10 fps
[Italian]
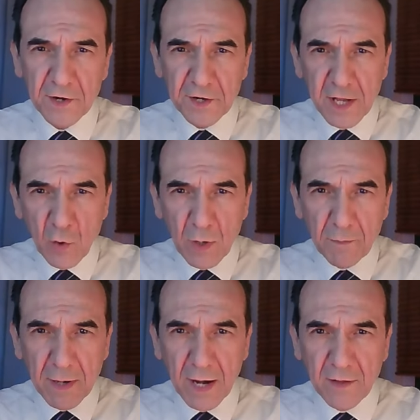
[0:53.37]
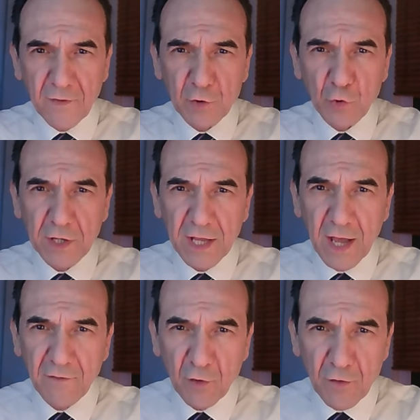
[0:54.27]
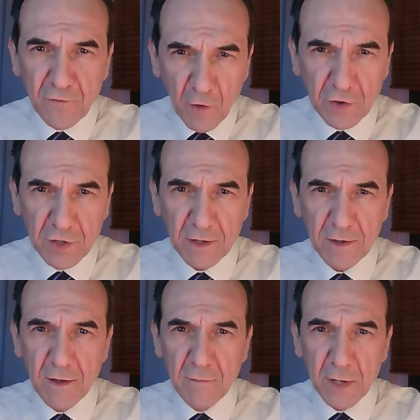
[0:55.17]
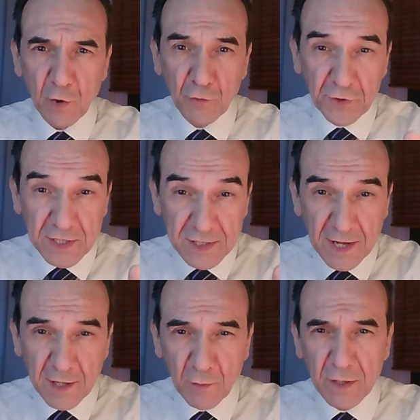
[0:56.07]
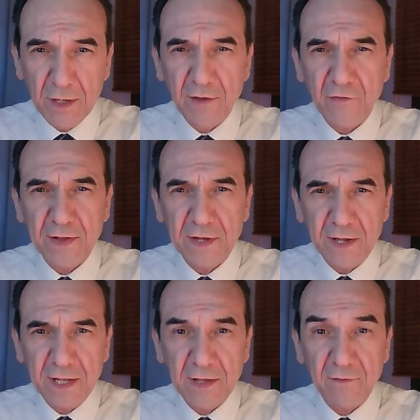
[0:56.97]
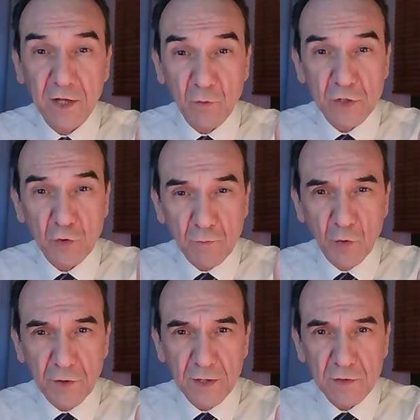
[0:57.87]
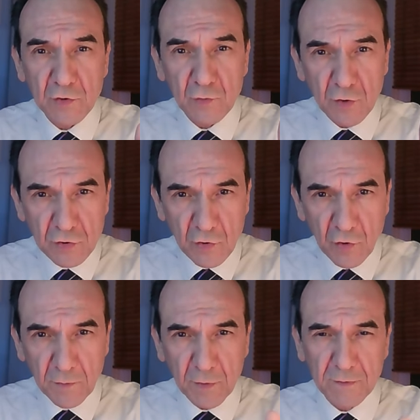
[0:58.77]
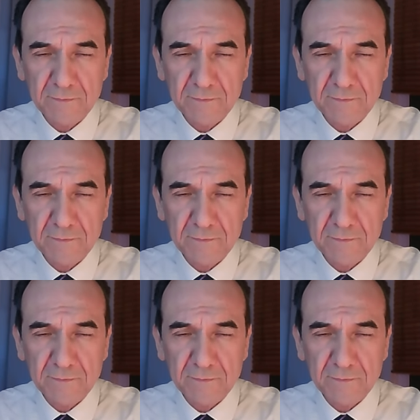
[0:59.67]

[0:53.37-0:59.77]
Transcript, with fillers: riequilibrare i fattori chiave coinvolti per contrastare quindi gli effetti negativi di questo ormone sul nostro corpo.